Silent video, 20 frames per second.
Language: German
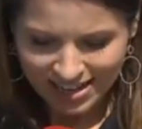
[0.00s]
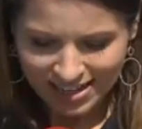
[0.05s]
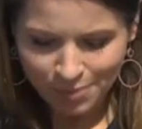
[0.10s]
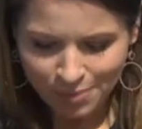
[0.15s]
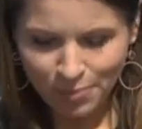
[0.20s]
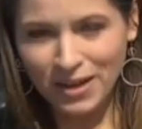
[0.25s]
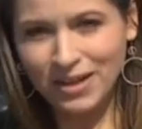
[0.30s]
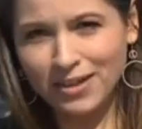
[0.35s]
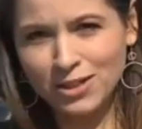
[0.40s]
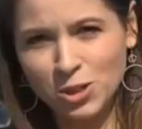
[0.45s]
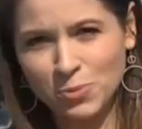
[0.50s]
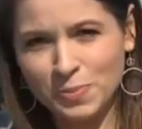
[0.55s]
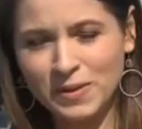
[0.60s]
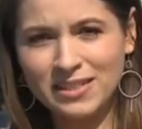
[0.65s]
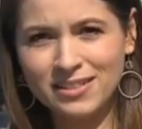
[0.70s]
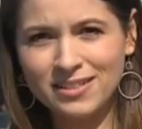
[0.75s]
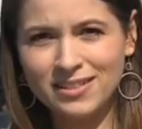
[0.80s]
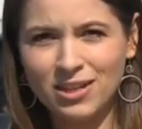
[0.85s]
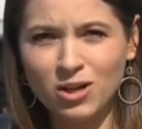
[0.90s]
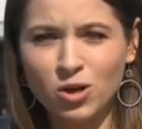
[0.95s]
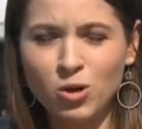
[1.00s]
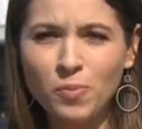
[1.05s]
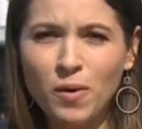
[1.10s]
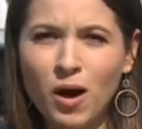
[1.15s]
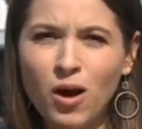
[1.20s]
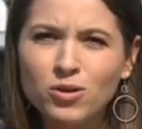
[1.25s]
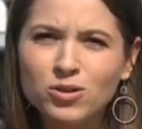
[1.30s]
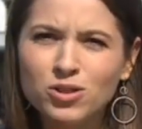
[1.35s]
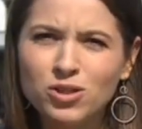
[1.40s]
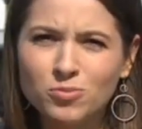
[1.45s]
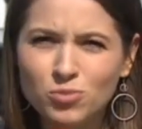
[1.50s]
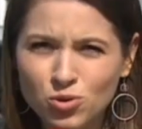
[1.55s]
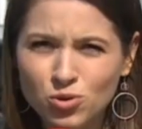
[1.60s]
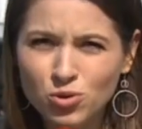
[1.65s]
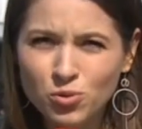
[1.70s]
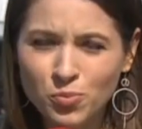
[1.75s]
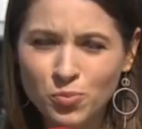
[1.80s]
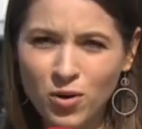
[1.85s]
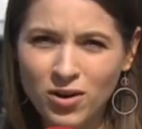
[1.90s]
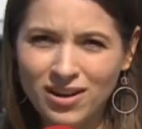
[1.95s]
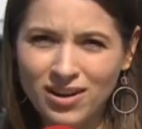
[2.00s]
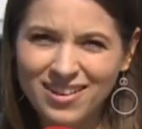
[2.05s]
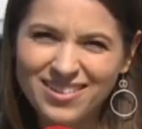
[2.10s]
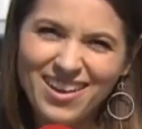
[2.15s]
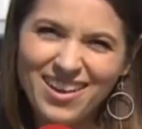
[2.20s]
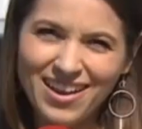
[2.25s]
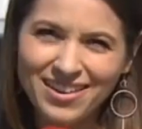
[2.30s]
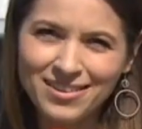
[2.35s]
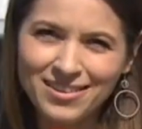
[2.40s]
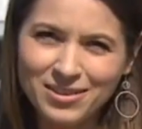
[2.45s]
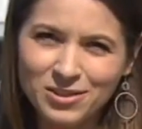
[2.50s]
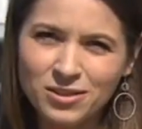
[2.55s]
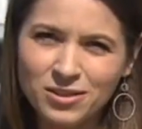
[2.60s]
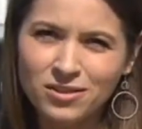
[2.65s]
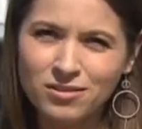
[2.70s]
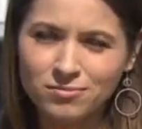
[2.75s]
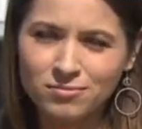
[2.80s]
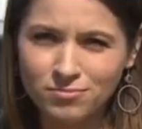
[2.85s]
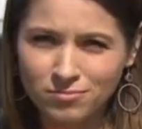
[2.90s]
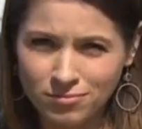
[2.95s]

Dabei spielt der Club aus dem Südburgenland eigentlich in der